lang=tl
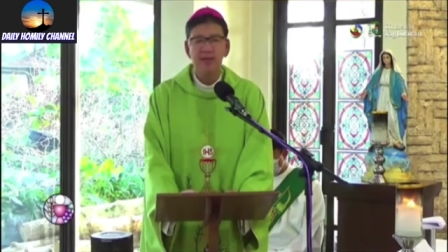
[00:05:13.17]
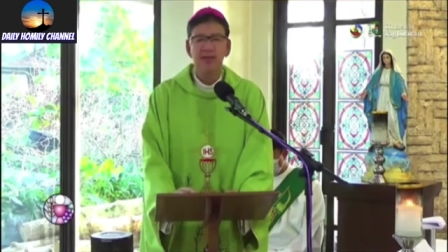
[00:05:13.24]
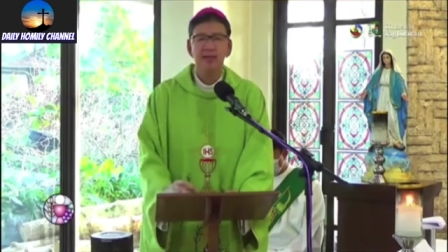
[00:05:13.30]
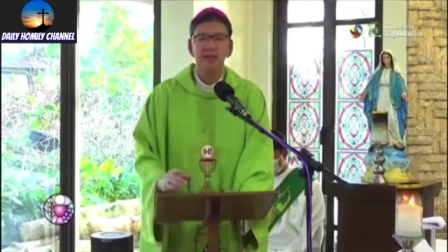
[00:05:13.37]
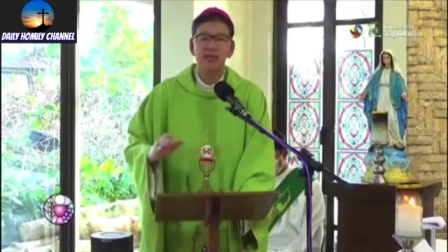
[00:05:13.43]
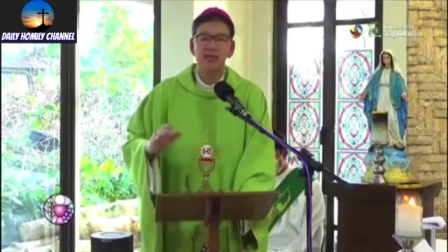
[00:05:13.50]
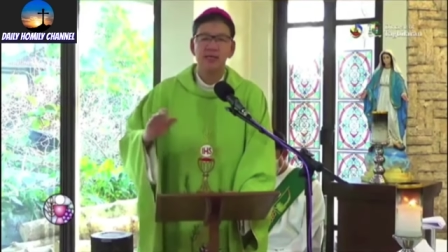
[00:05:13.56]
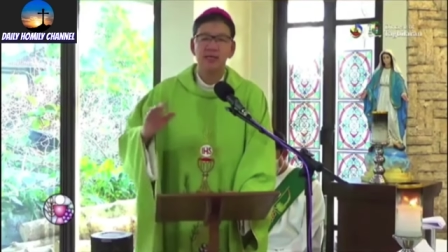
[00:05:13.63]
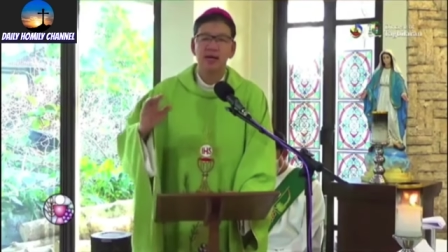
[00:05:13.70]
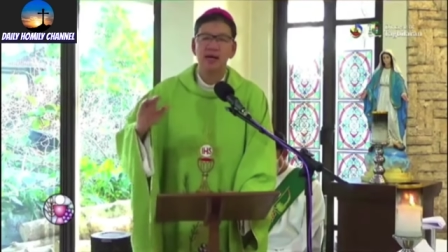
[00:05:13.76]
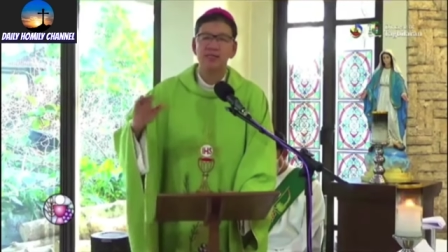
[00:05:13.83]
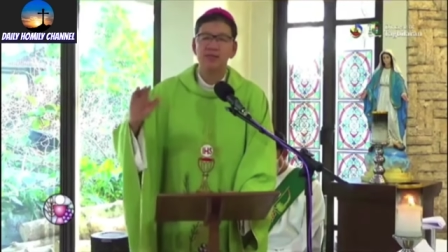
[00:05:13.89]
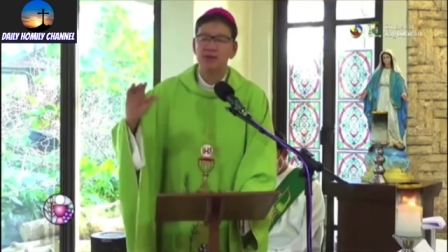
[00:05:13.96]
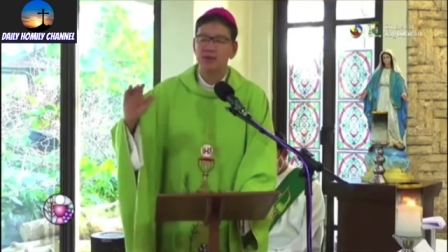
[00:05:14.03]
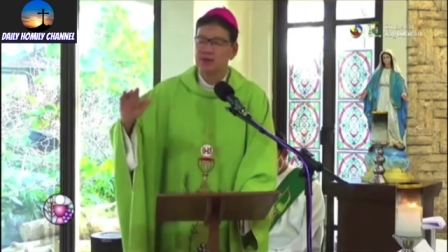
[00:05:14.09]
diha sa
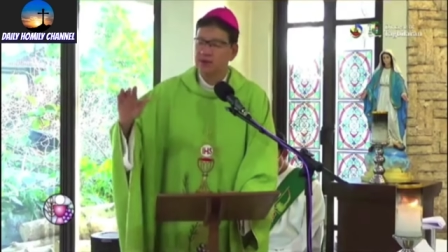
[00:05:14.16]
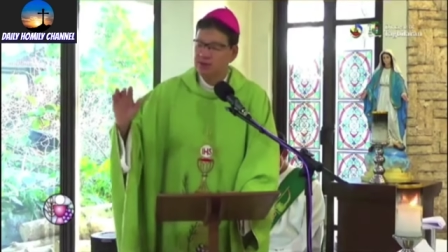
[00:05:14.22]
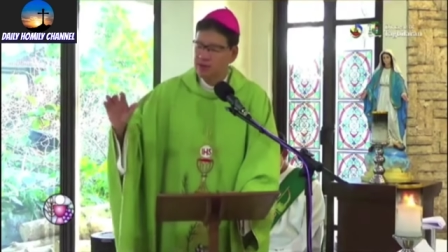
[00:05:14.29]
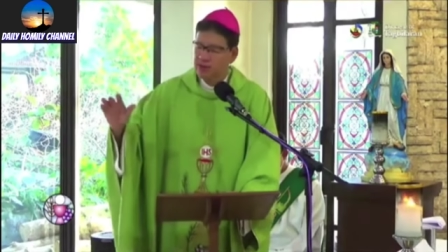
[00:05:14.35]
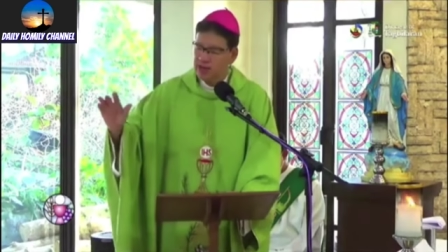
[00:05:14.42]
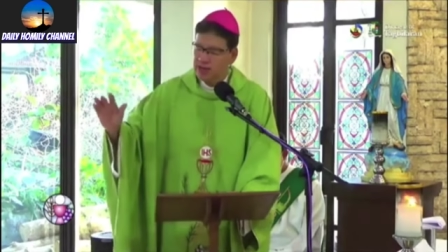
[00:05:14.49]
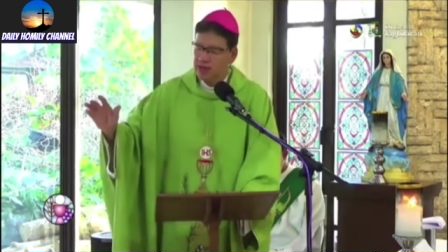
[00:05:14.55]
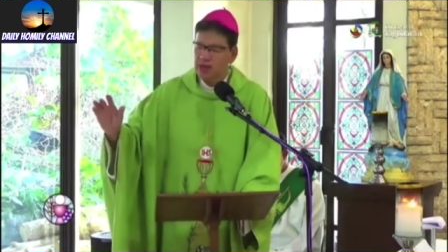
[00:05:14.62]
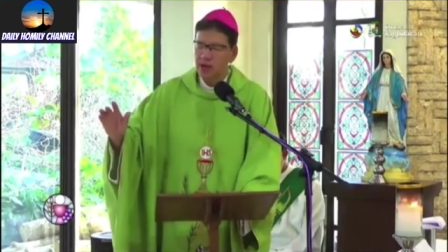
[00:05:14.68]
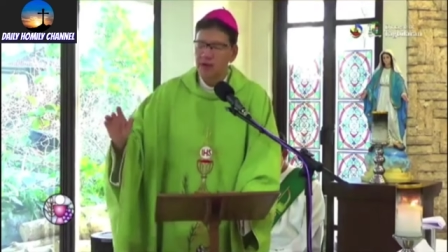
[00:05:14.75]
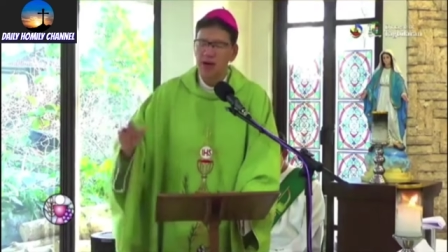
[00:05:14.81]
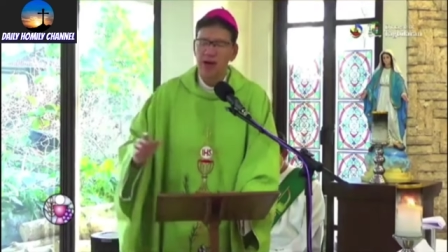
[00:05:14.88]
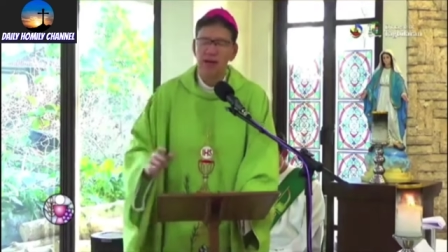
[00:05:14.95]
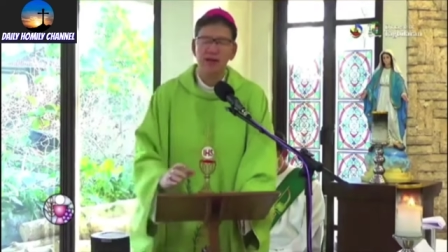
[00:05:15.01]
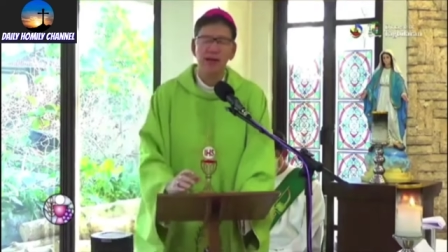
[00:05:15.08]
atong
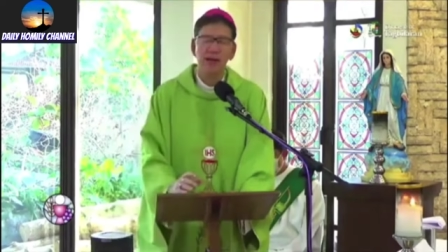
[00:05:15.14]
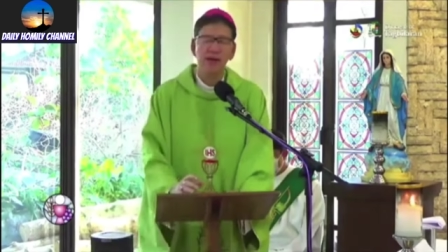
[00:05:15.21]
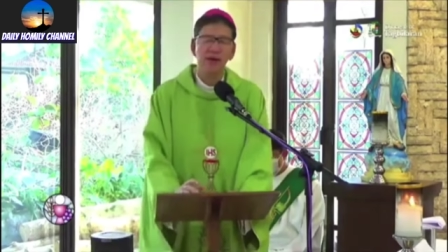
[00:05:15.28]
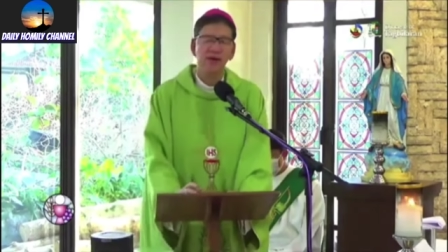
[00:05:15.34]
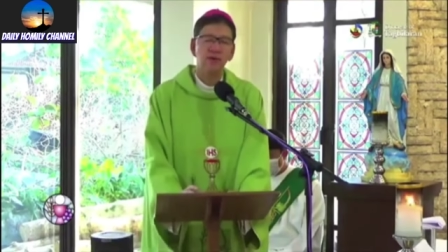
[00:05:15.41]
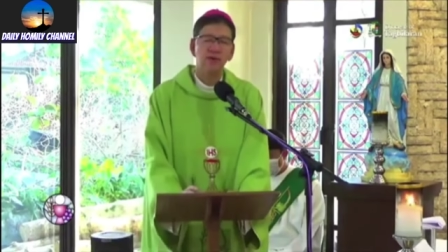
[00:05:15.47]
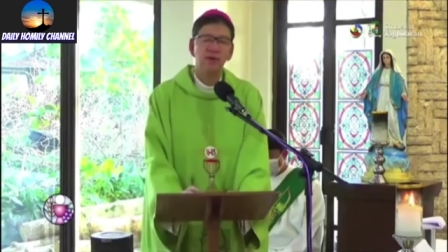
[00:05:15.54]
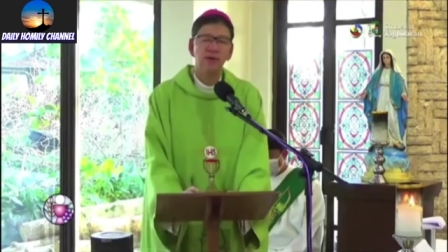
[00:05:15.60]
inadlaw-adlaw